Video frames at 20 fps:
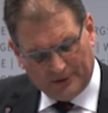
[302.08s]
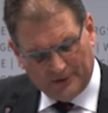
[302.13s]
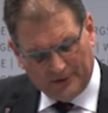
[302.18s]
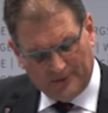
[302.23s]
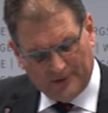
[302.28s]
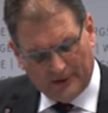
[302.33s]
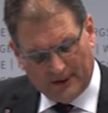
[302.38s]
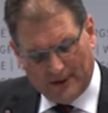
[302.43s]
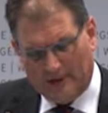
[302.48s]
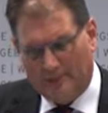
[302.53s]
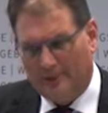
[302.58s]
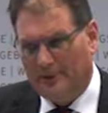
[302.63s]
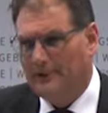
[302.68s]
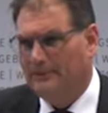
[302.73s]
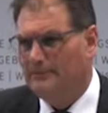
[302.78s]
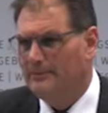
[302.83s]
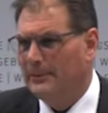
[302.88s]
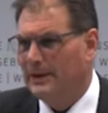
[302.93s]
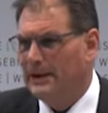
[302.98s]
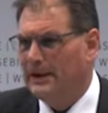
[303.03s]
die wir
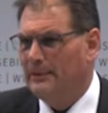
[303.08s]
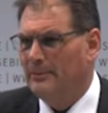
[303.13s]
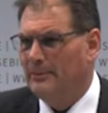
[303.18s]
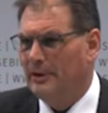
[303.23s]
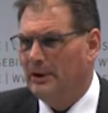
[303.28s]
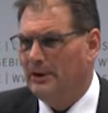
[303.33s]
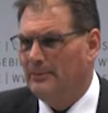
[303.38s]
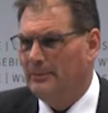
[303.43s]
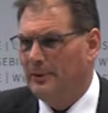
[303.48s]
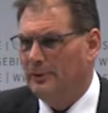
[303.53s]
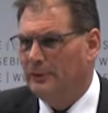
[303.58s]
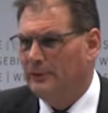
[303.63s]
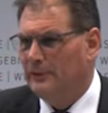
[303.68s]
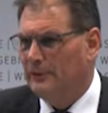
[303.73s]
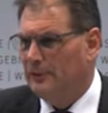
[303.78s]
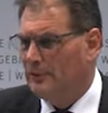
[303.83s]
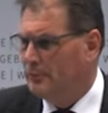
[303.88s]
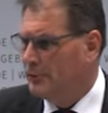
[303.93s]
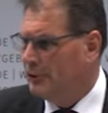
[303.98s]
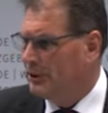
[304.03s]
aber im Rahmen
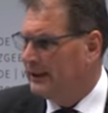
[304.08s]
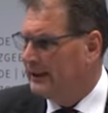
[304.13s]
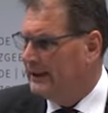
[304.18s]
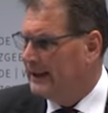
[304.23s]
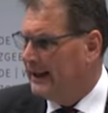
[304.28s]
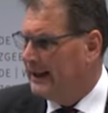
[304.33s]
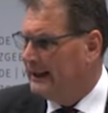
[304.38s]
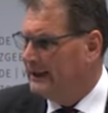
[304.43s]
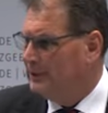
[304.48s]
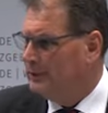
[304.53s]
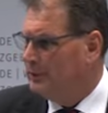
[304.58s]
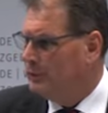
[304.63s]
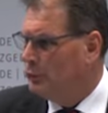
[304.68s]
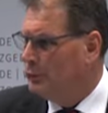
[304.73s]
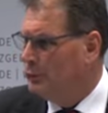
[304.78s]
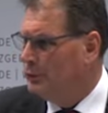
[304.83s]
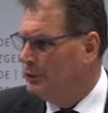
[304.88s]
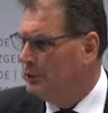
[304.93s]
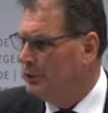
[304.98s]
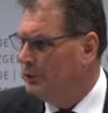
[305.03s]
unserer Möglichkeiten
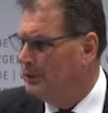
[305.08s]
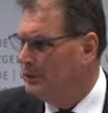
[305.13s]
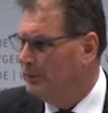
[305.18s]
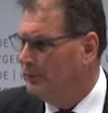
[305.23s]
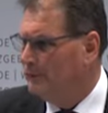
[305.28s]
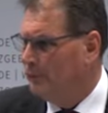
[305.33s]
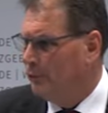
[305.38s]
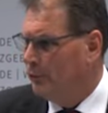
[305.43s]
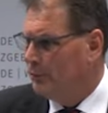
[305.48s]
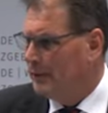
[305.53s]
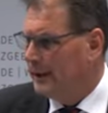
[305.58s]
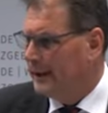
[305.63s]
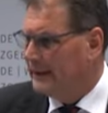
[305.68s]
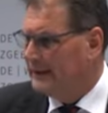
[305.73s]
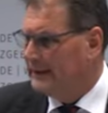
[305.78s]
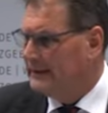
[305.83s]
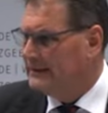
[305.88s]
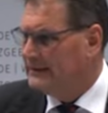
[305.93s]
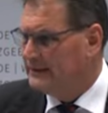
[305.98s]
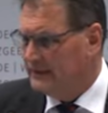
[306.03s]
gut
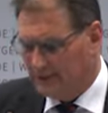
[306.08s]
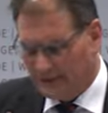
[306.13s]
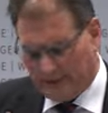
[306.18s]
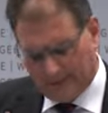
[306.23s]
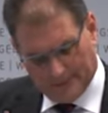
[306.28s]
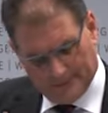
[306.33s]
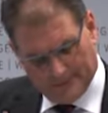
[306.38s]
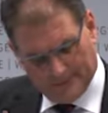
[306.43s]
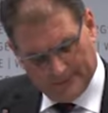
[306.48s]
vorbereitet sind.